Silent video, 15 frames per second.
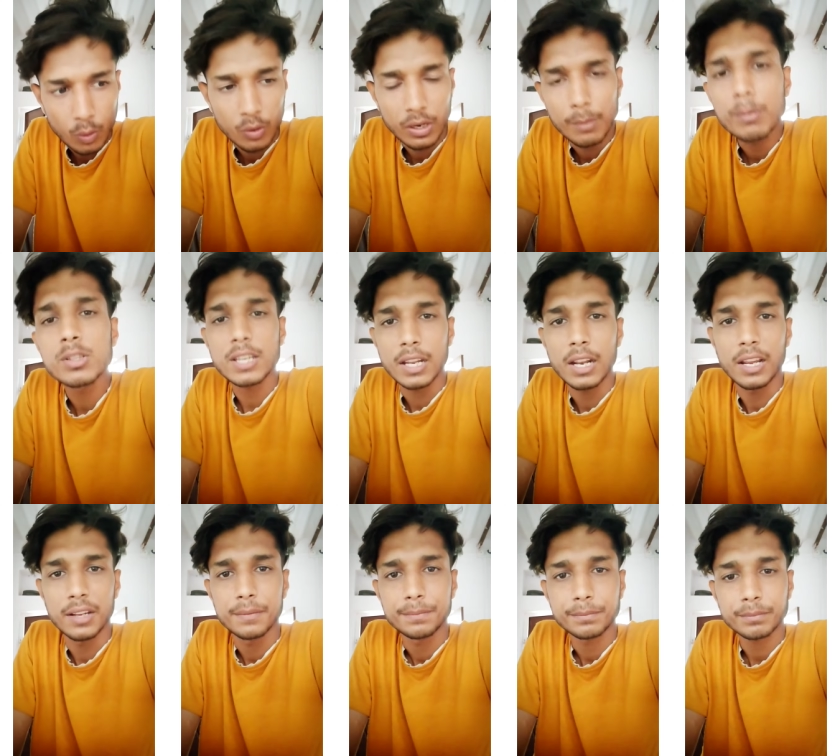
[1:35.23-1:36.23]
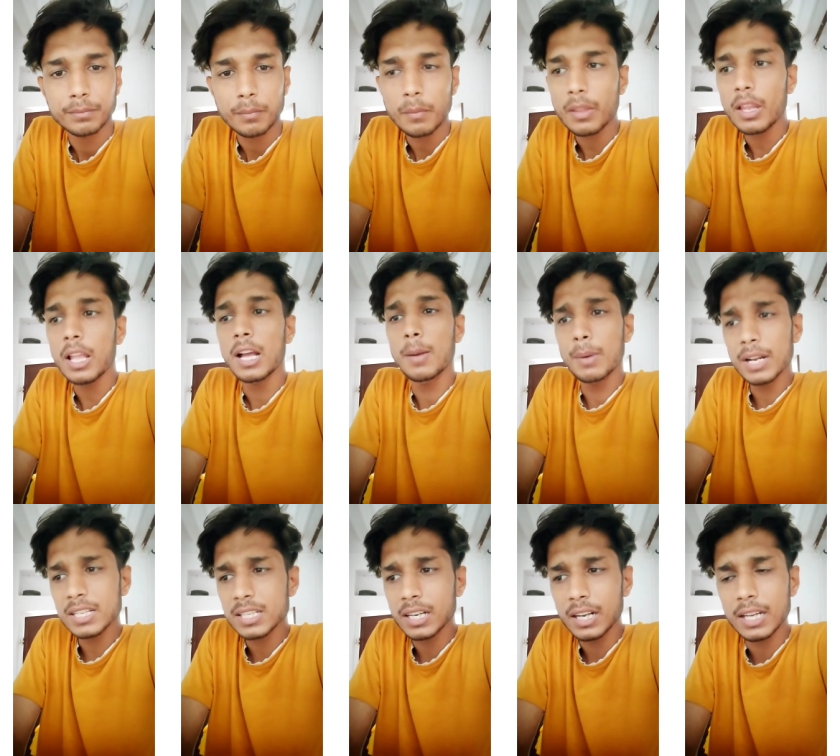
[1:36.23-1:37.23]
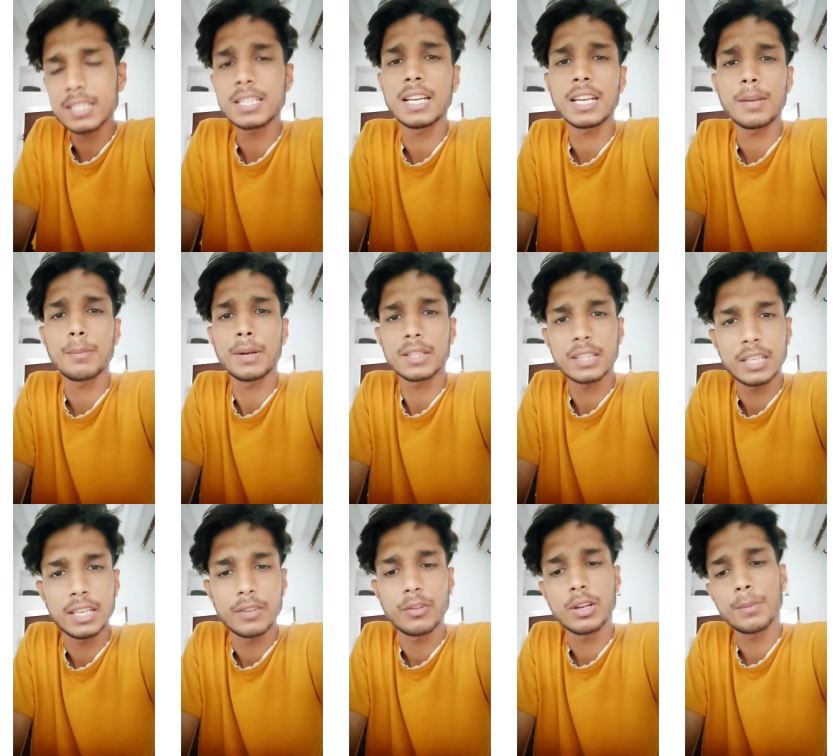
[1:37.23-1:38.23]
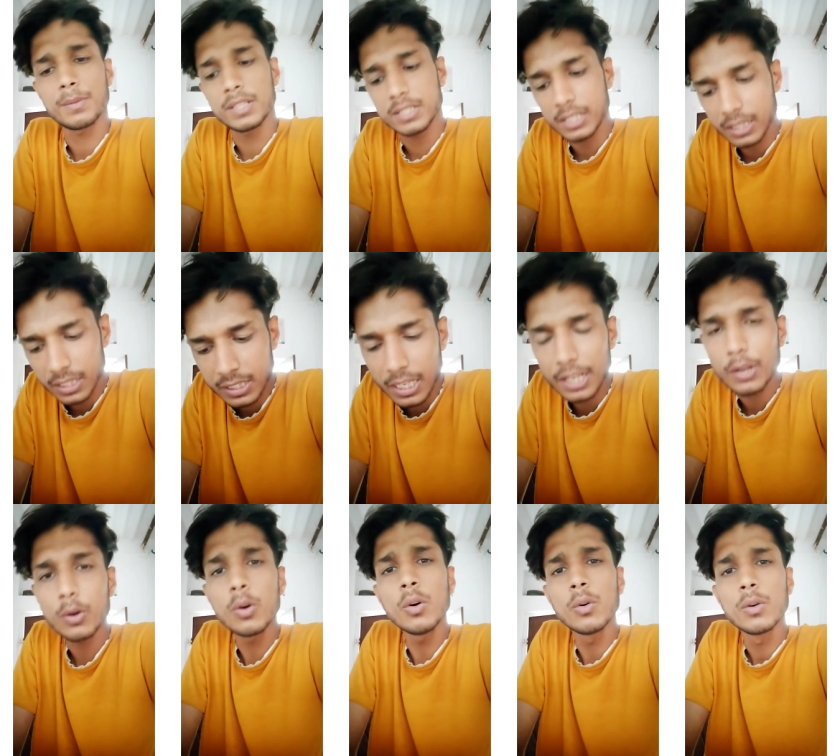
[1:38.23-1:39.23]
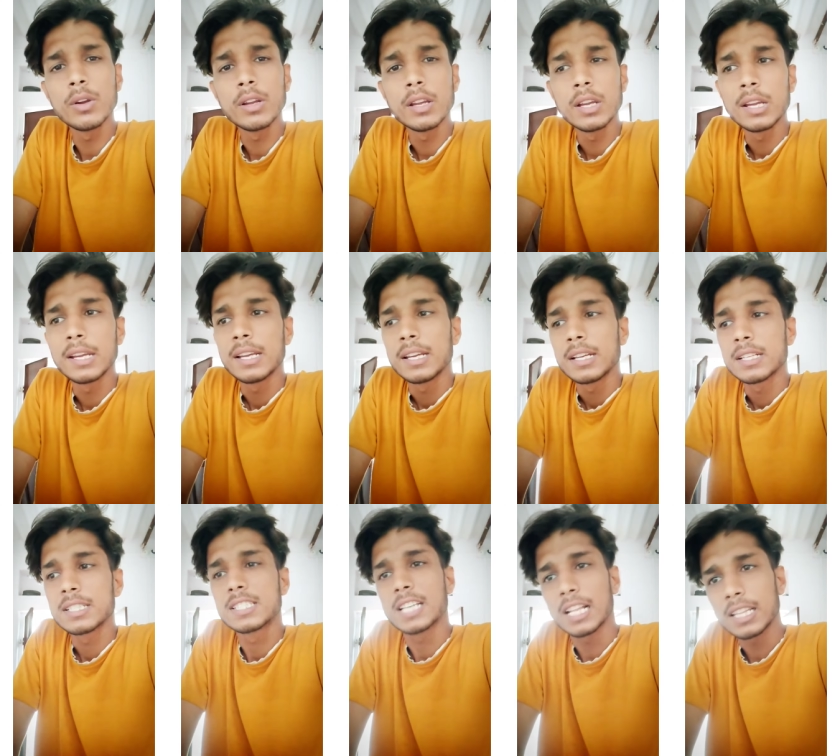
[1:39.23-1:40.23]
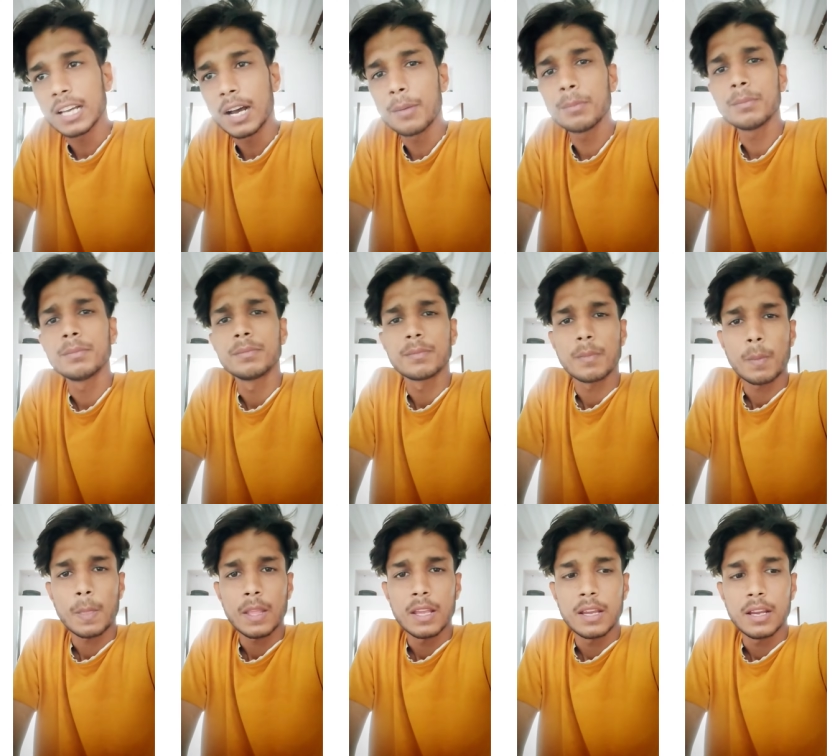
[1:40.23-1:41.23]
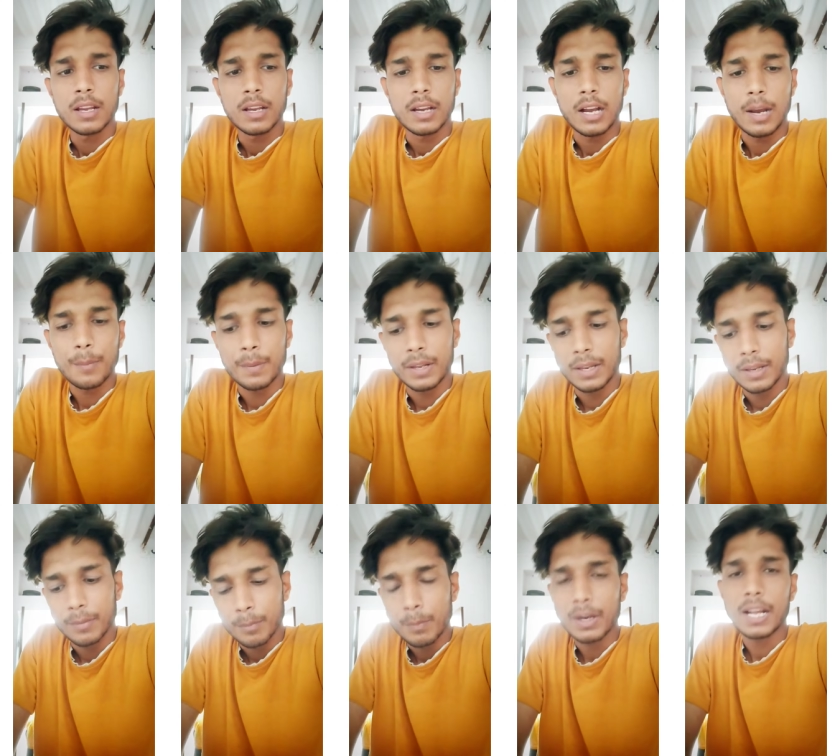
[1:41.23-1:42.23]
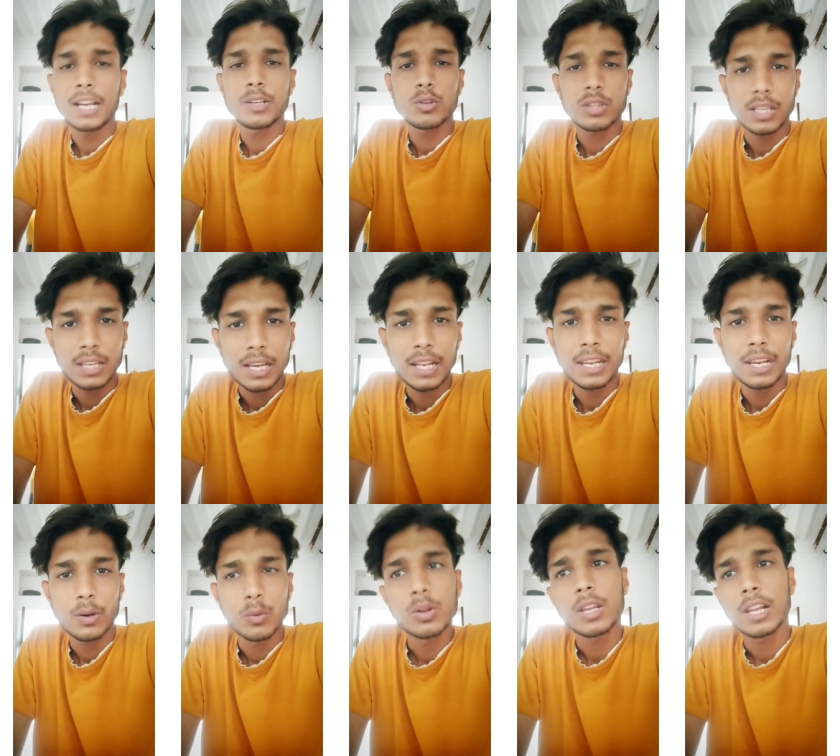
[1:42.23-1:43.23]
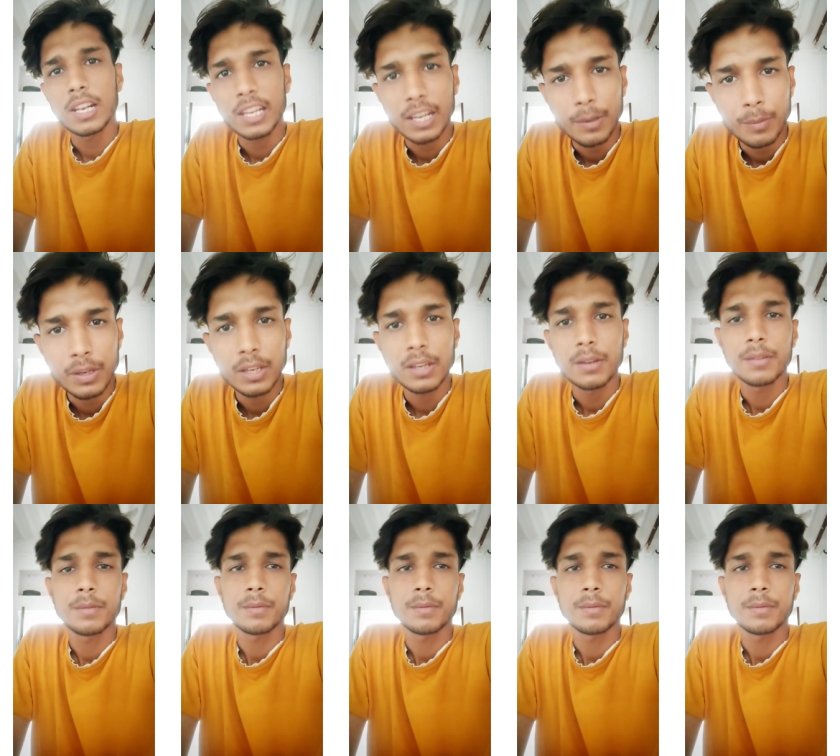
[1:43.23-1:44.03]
होना मुश्किल है हमारा संघर्ष है कि भर्ती विज्ञप्ति जल्द जारी हो जल्द हम अपनी पढ़ाई जो तैयारी है उनके लिए भी